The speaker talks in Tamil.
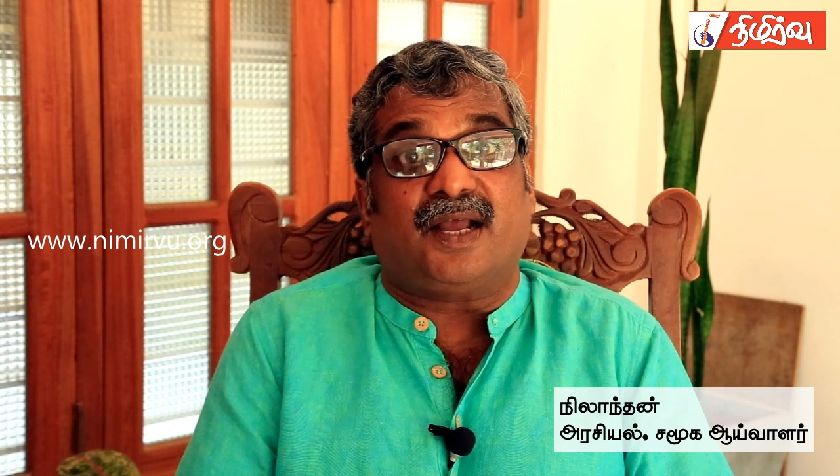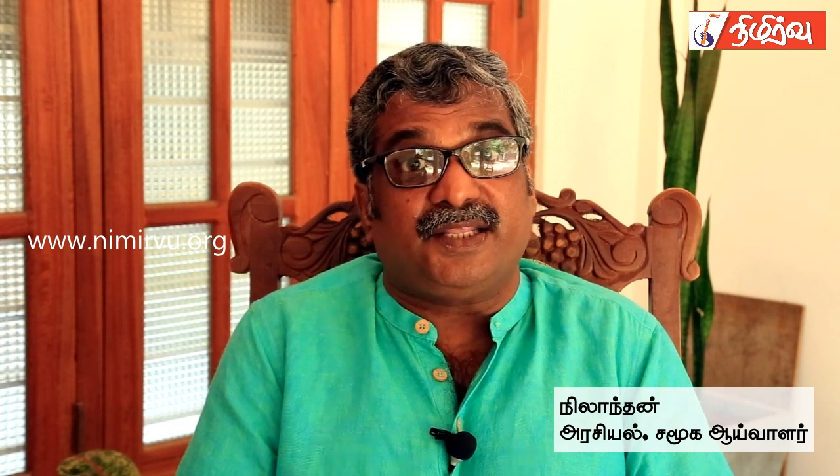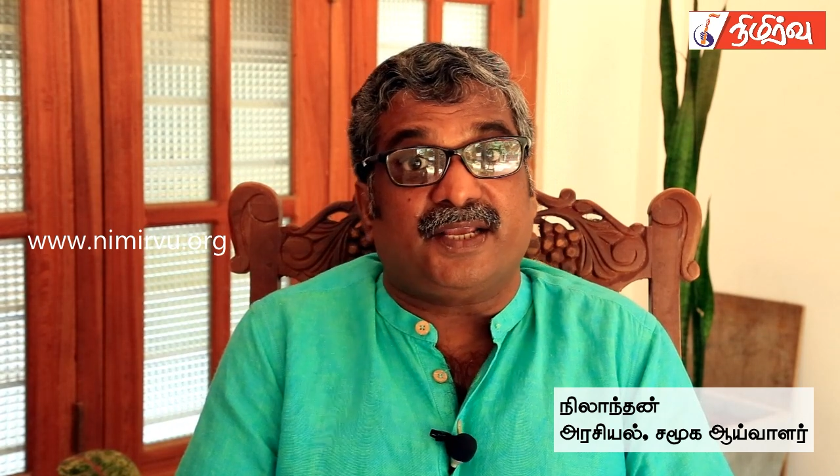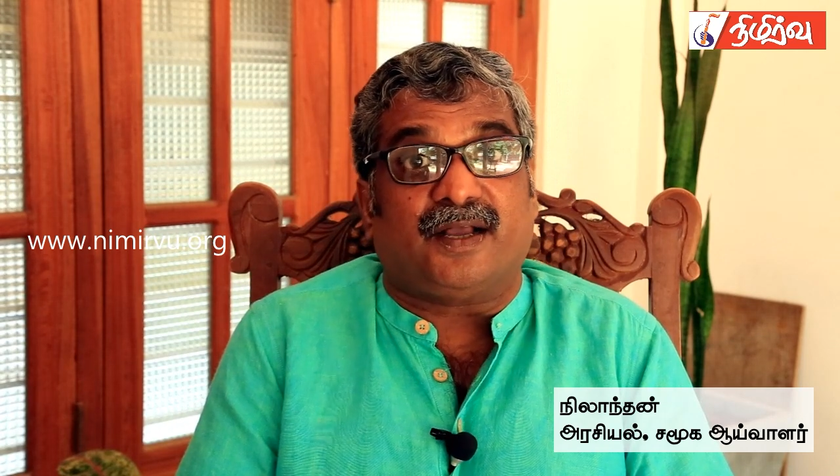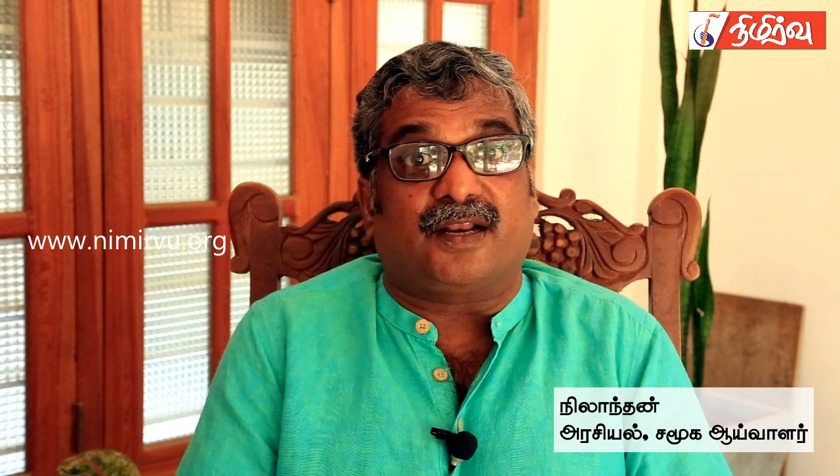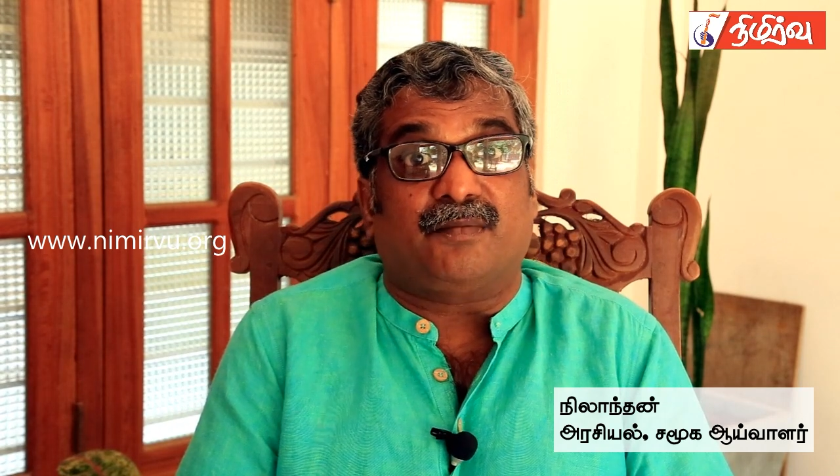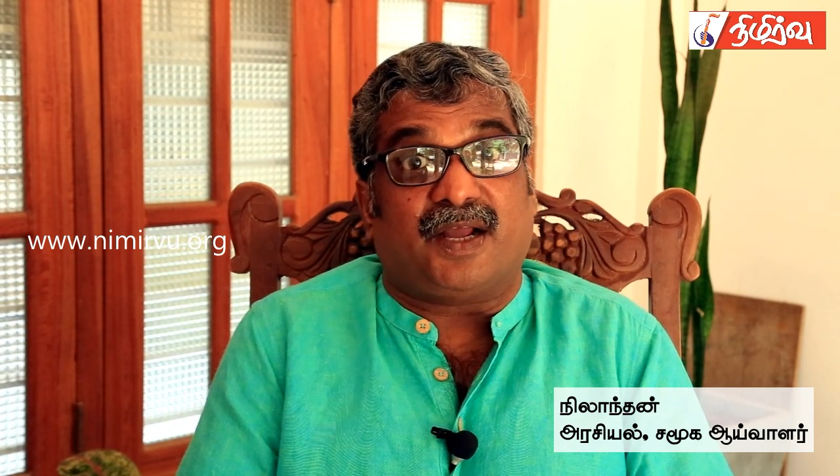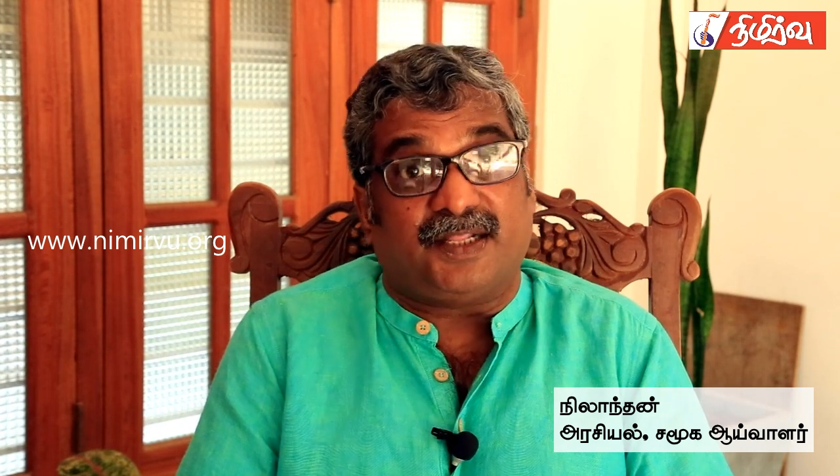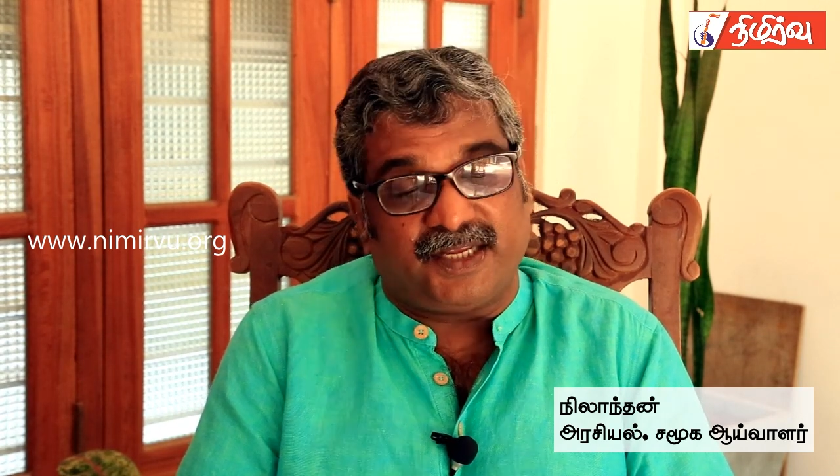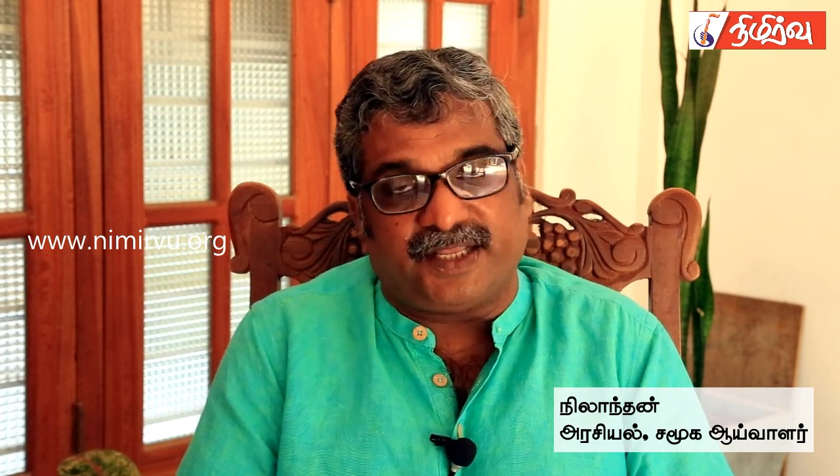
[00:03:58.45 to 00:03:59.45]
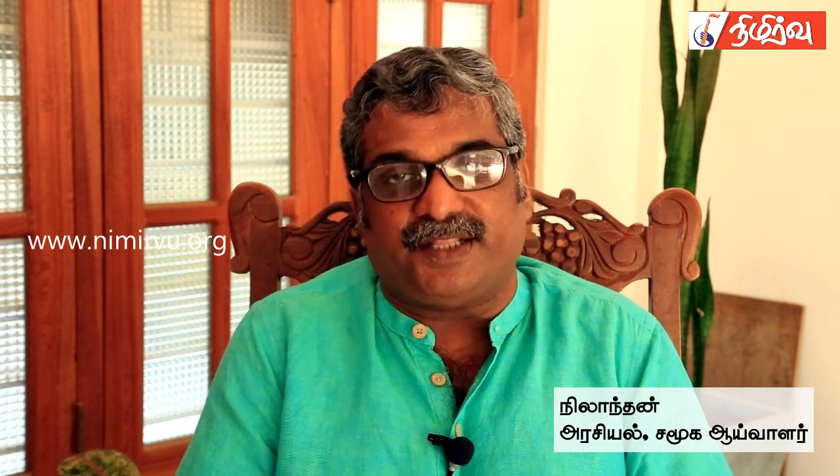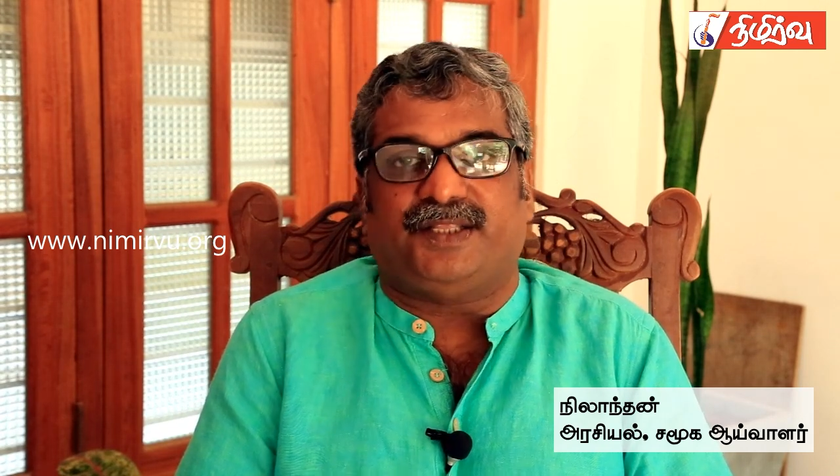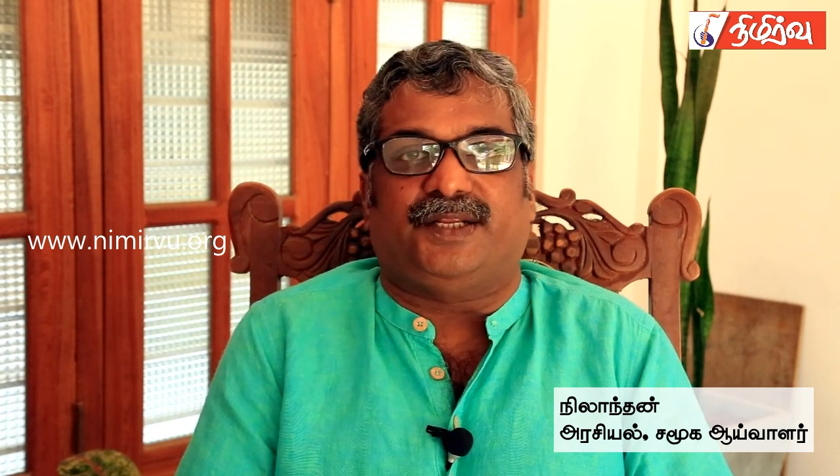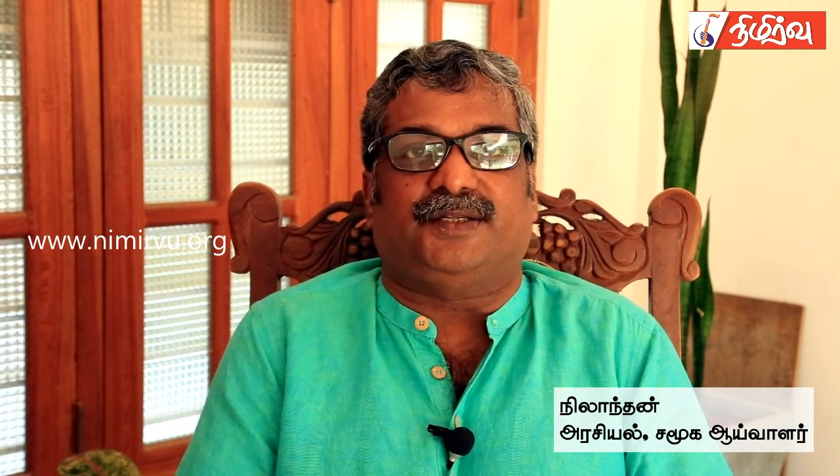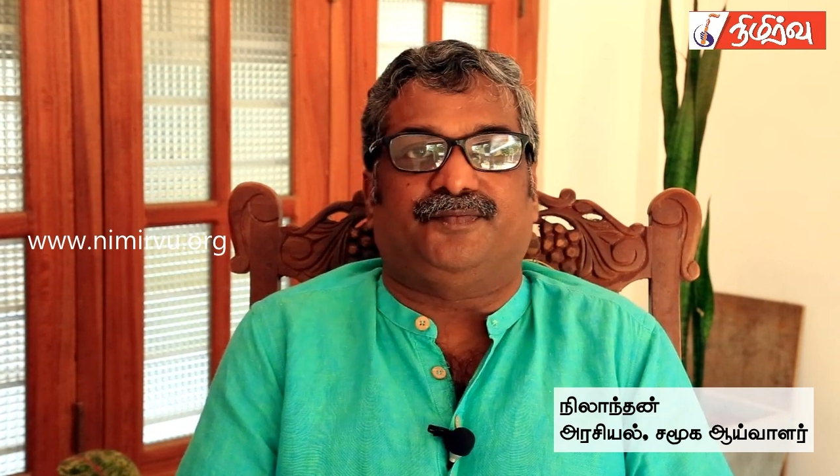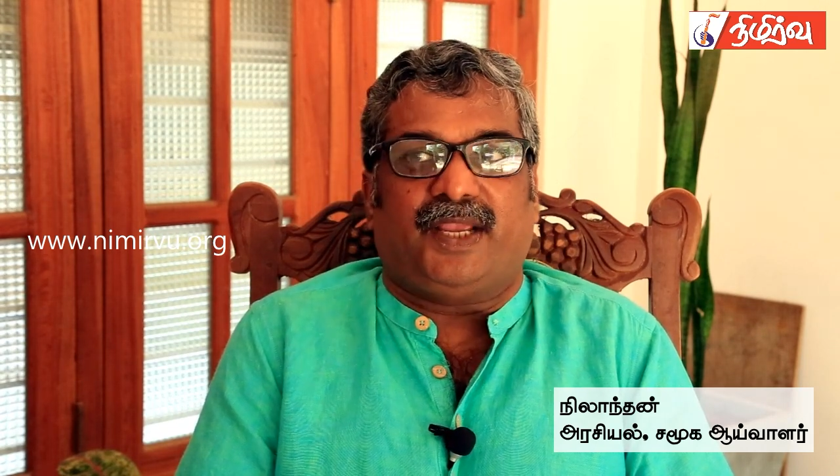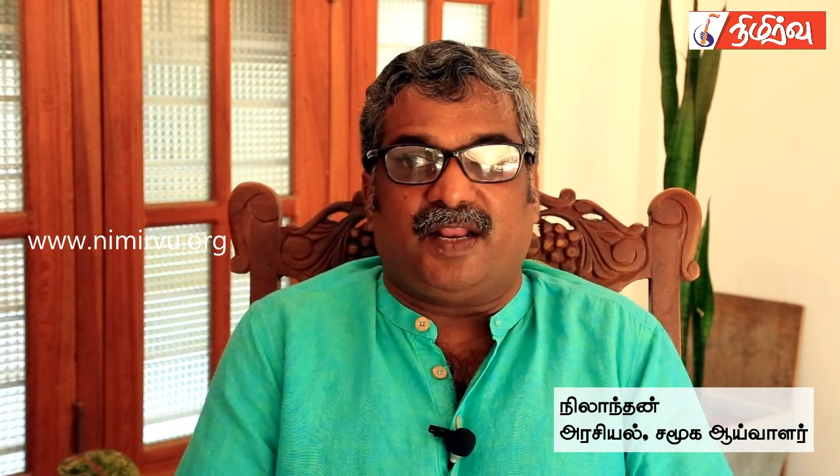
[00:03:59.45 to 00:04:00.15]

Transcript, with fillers: அதிகாரம் அதிகரித்திருக்கு